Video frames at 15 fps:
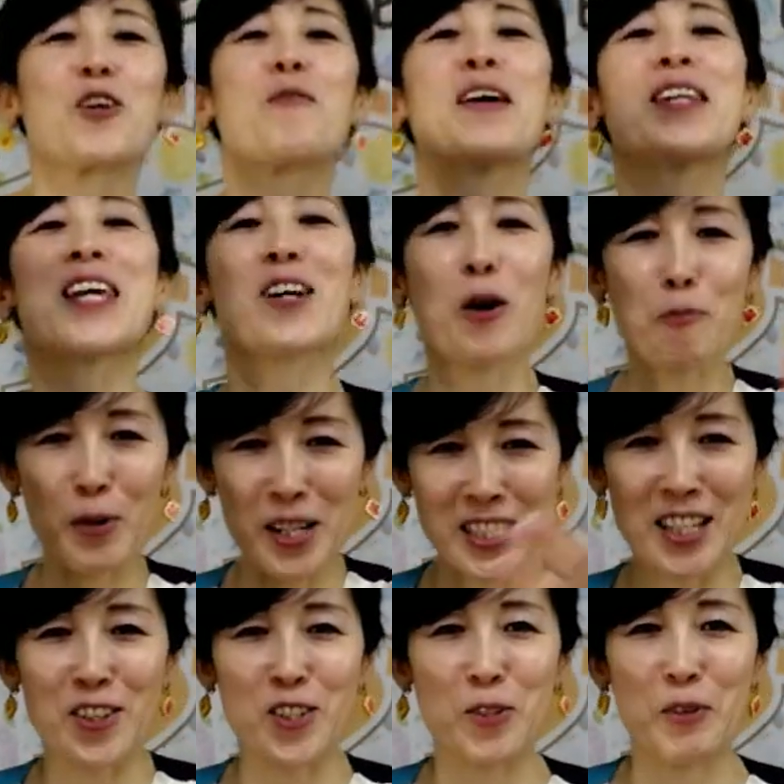ノマネいっこを
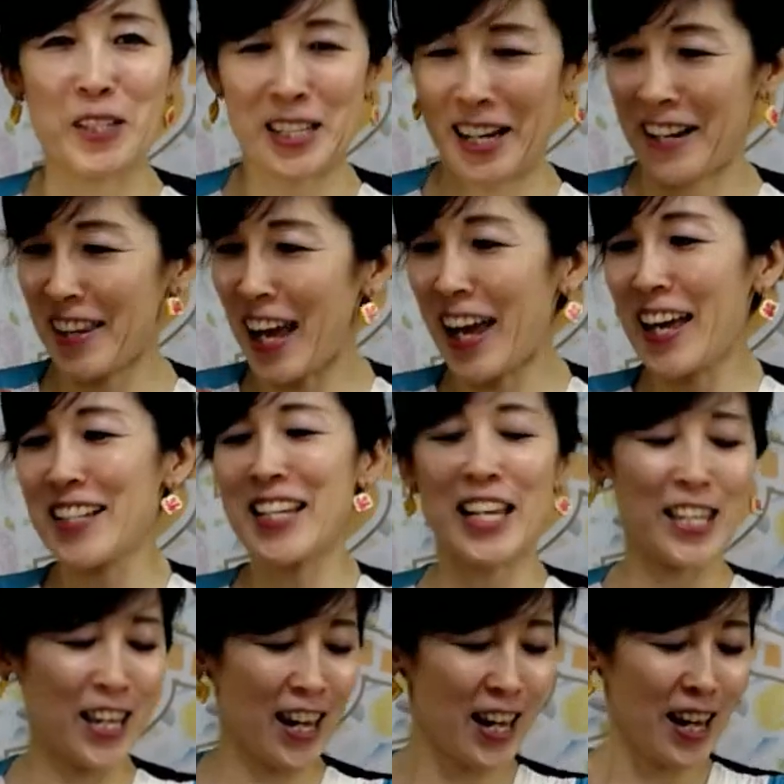プレゼントしますからね、ぜ
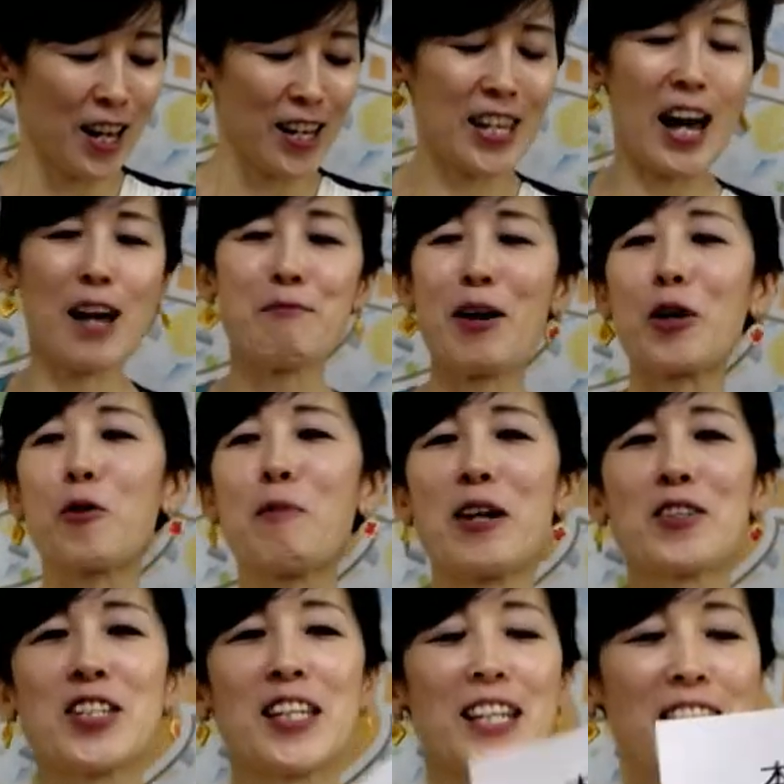ひ
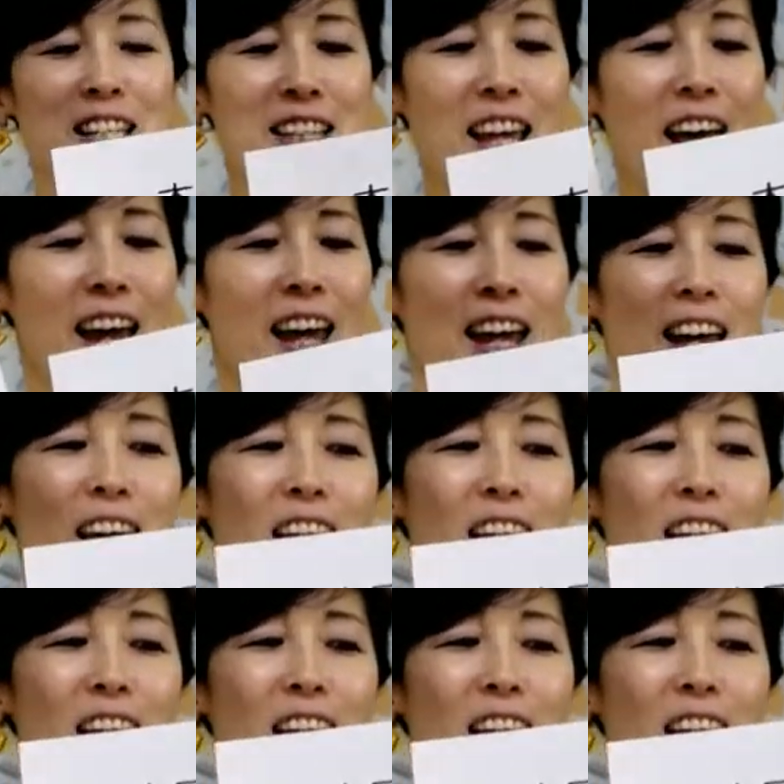マコマルシェで来て「